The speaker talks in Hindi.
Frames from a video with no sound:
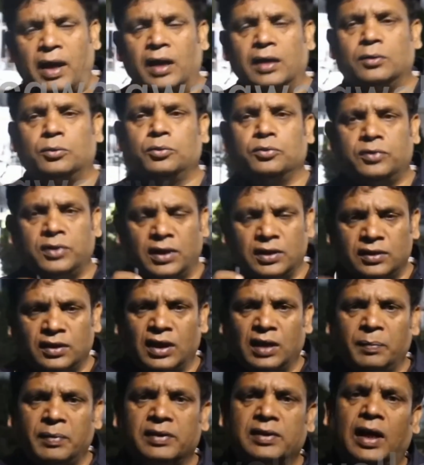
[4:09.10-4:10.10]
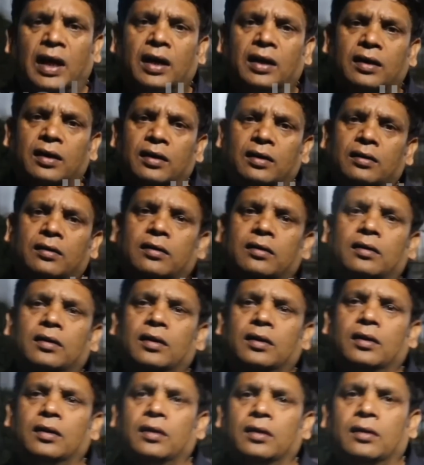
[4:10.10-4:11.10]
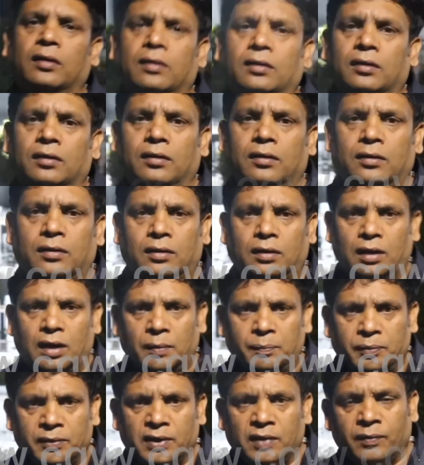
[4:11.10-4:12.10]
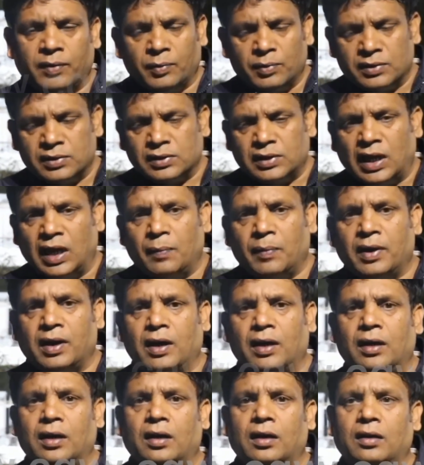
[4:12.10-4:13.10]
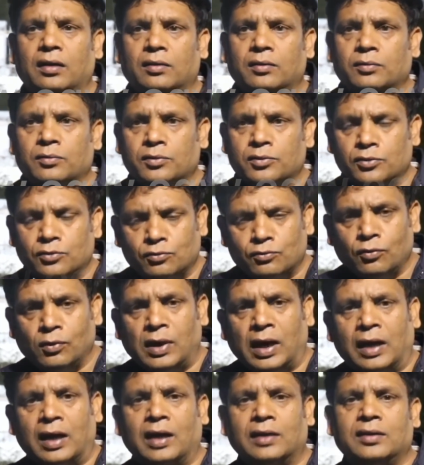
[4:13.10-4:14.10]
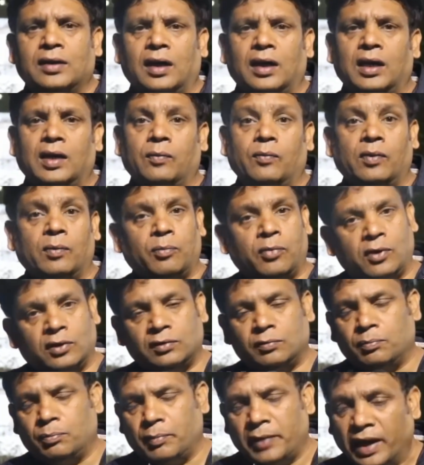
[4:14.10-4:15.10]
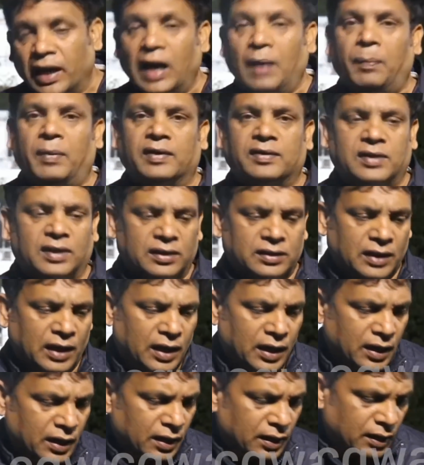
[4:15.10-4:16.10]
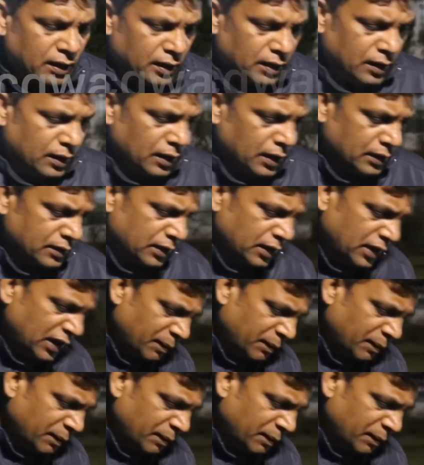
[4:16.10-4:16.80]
बाहर दूसरे ज़िले में जाकर अपनी व्यवस्थाएं बनाना स्कूल आना जाना वो बहुत महंगा पड़ सकता है अच्छा